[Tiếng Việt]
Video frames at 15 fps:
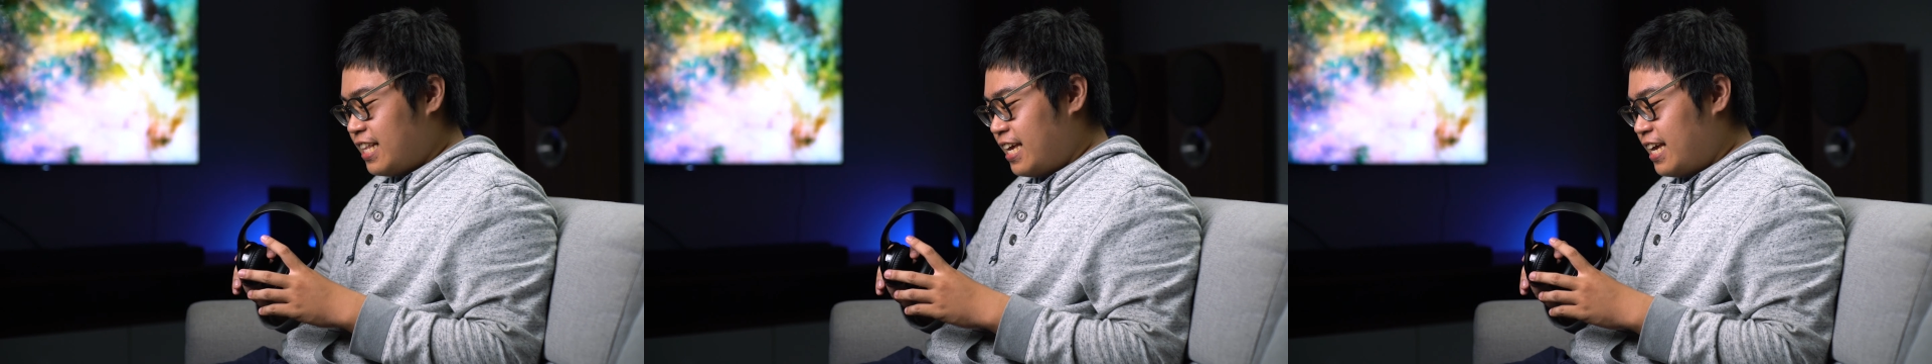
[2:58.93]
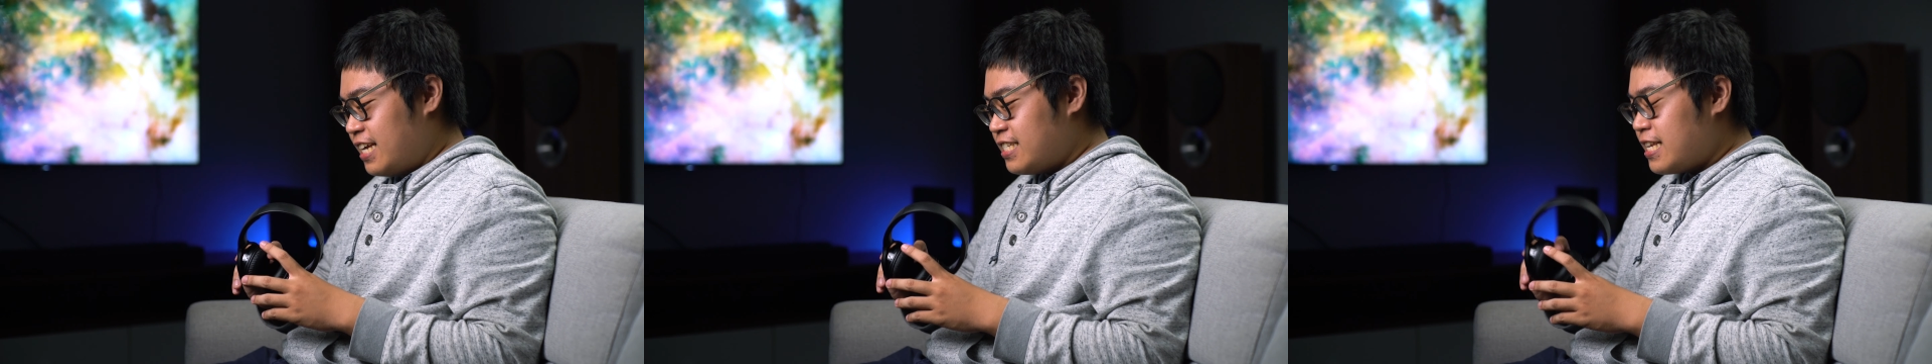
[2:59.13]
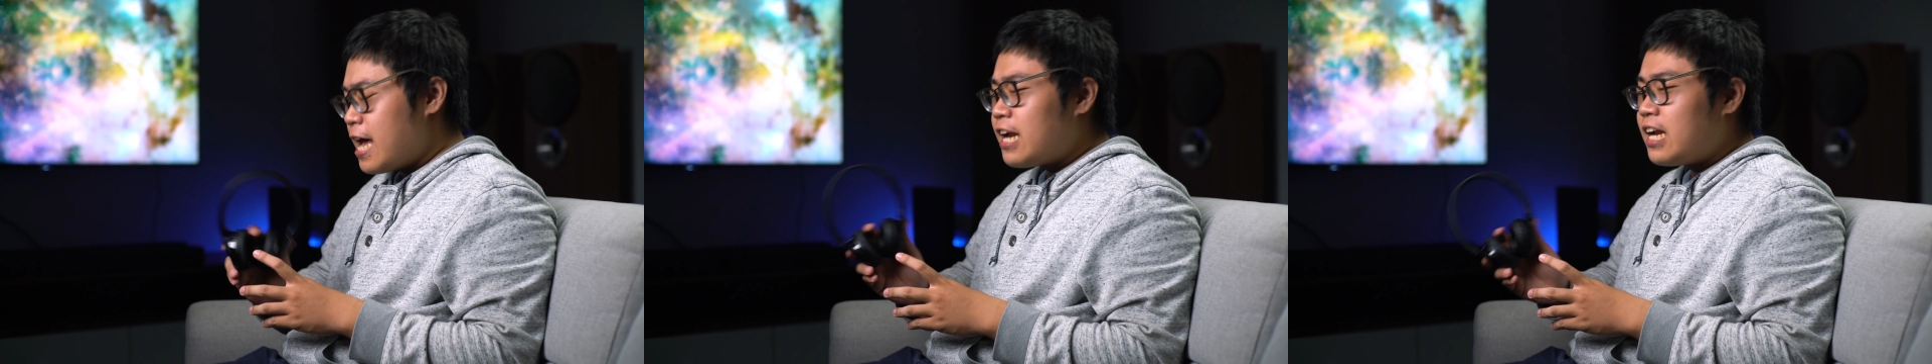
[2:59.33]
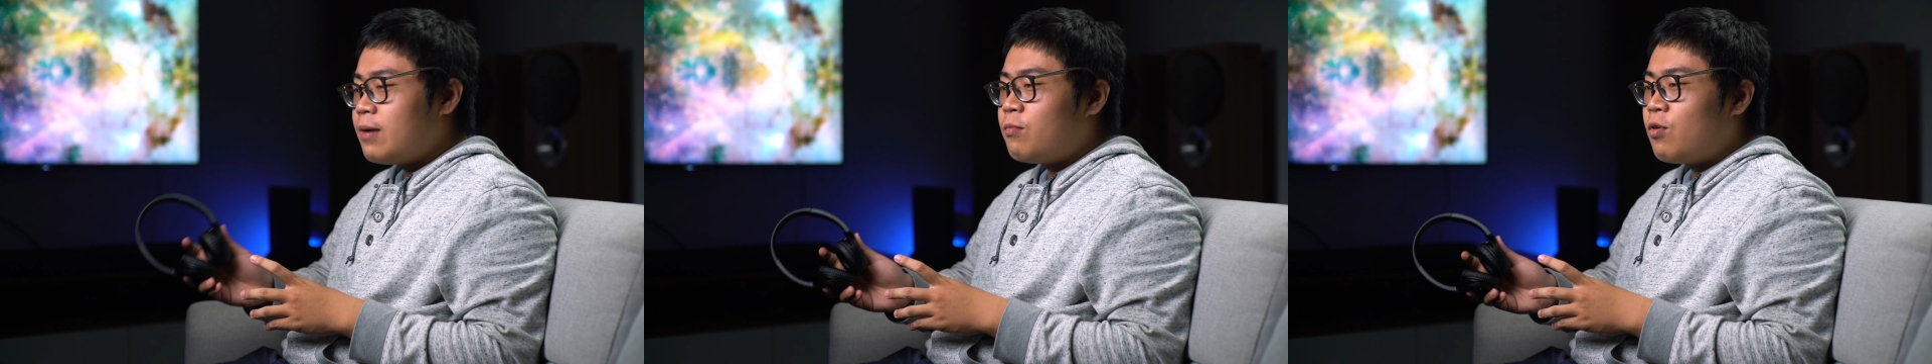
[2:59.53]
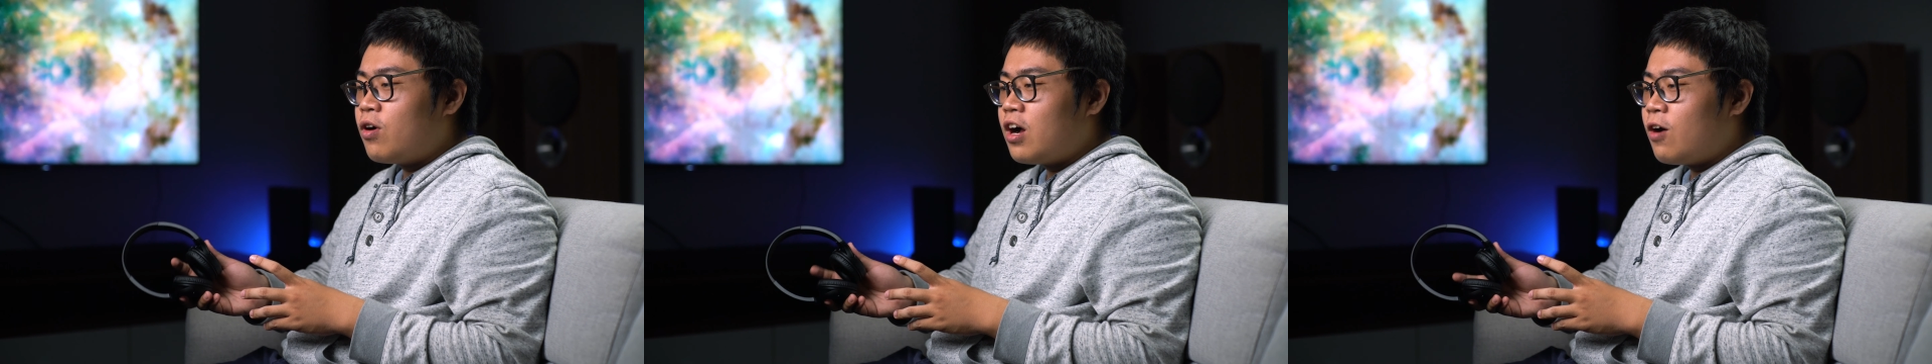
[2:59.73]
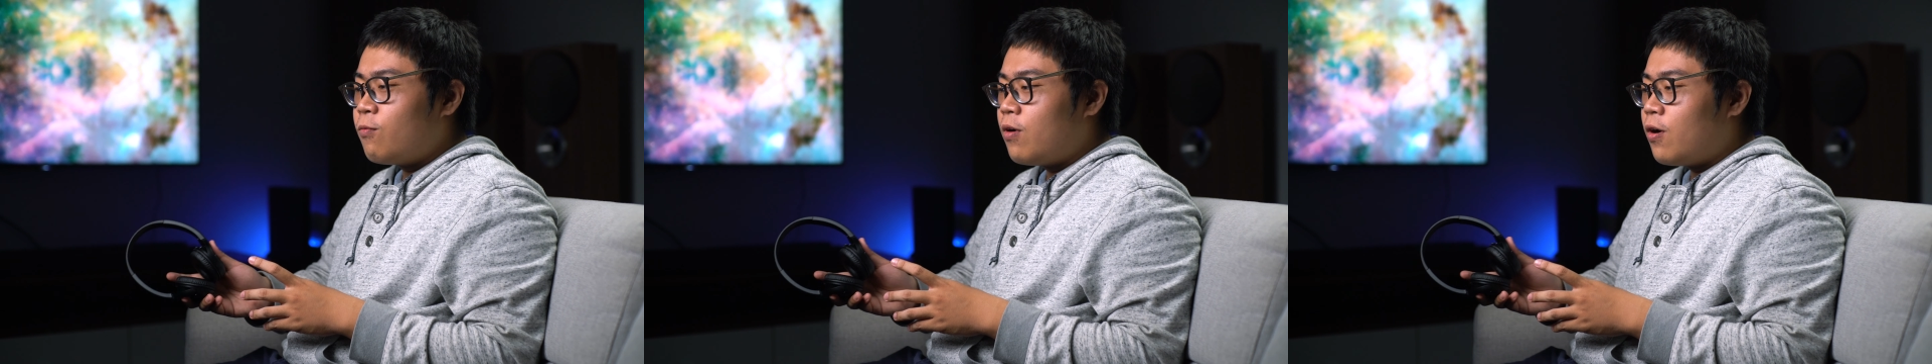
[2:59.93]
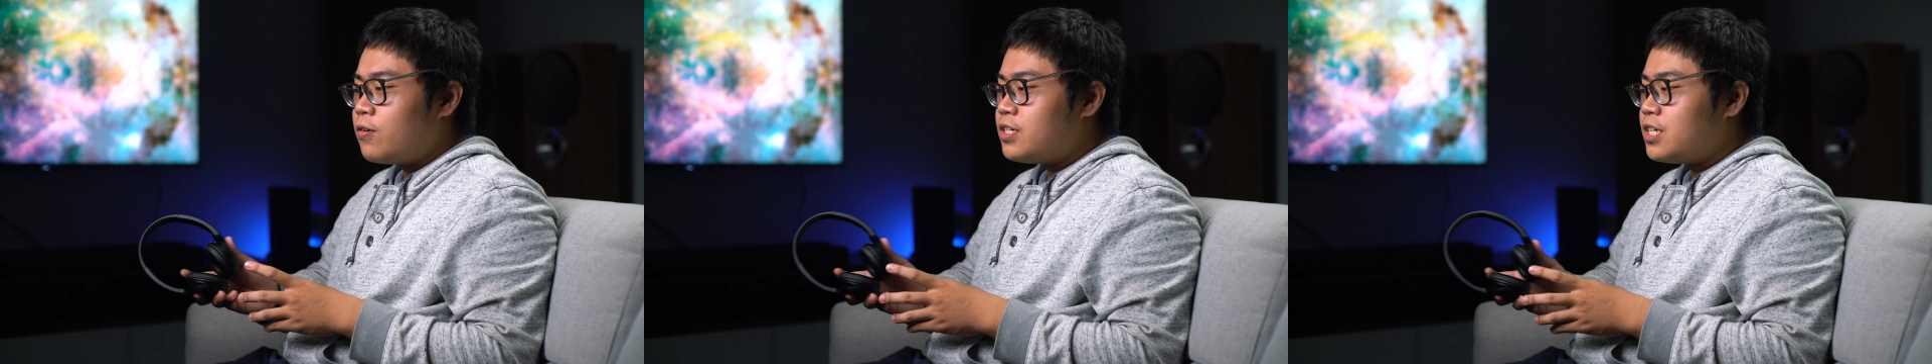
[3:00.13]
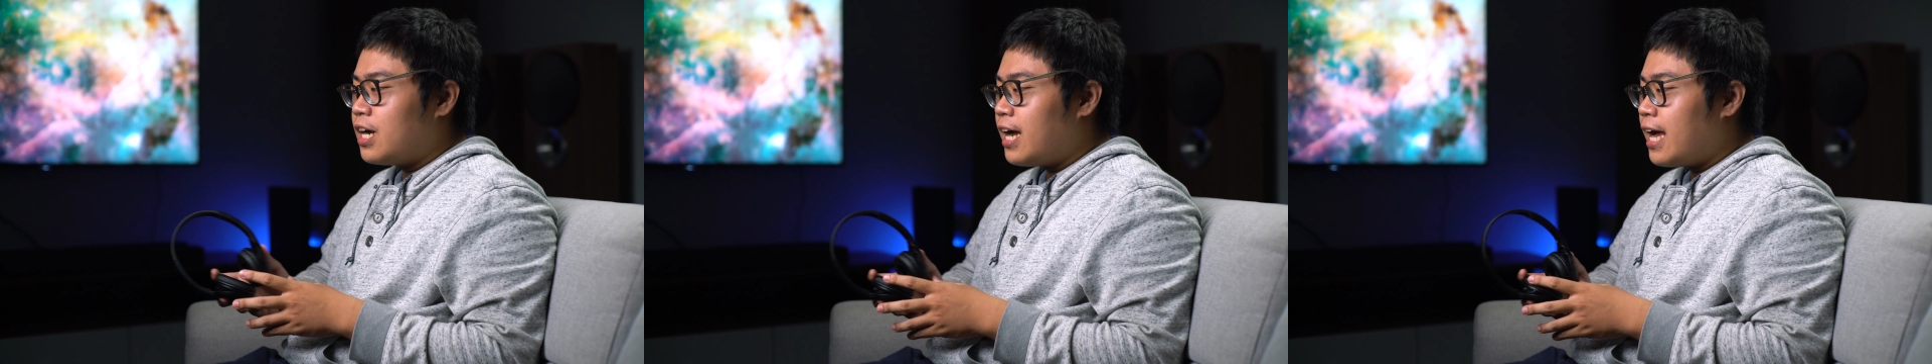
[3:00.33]
Thì WH-510
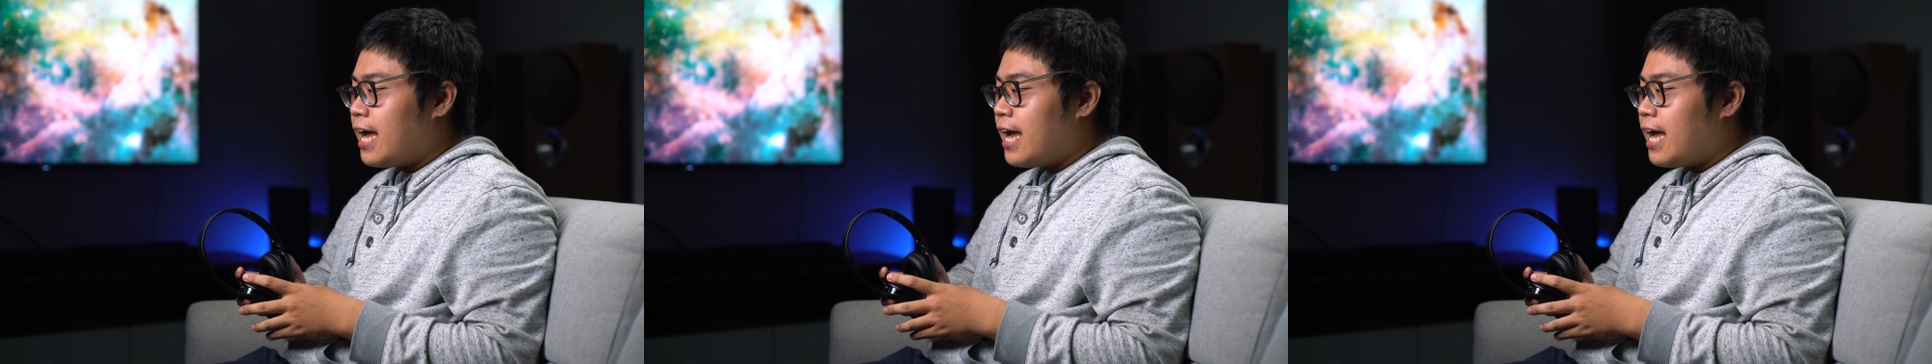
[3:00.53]
hỗ trợ